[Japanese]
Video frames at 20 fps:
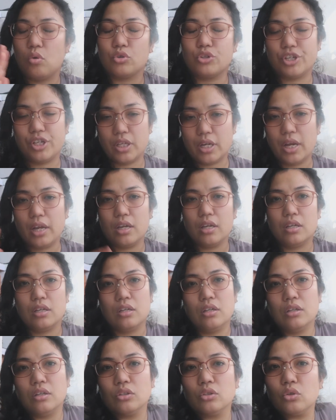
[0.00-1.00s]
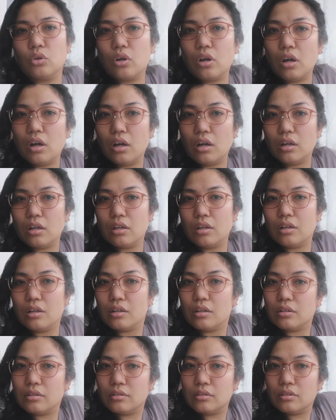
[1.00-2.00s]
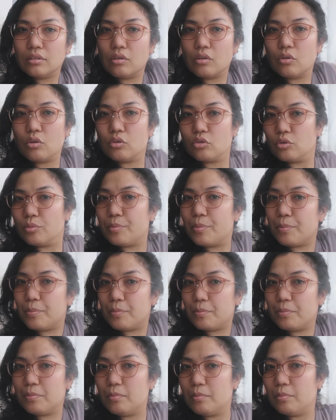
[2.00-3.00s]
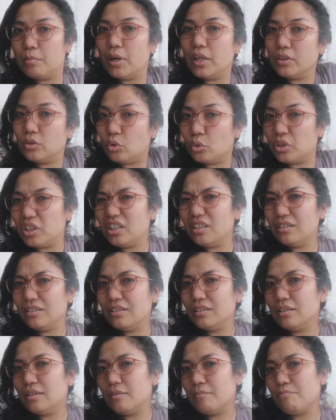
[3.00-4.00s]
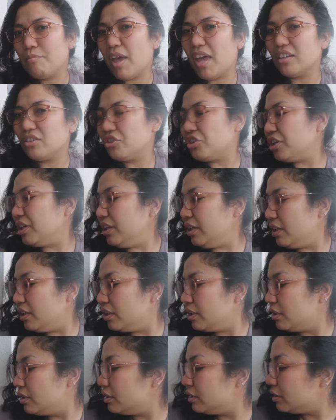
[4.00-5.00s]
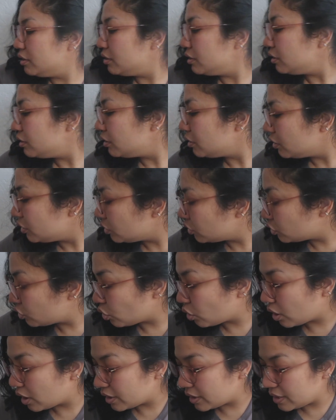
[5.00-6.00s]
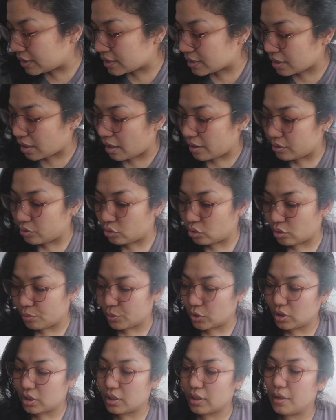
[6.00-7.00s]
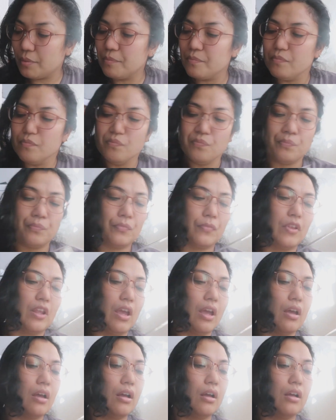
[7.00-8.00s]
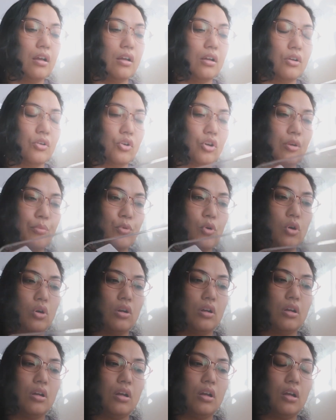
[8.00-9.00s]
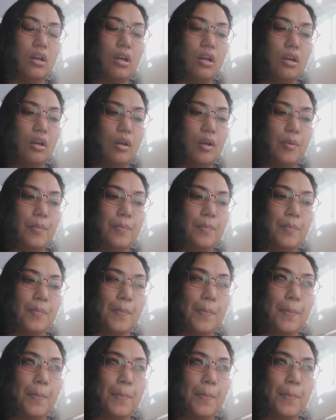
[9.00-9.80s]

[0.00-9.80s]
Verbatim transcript: 押し入れとかこのパントリーパントリーとかに使えると思ってねでこれもあ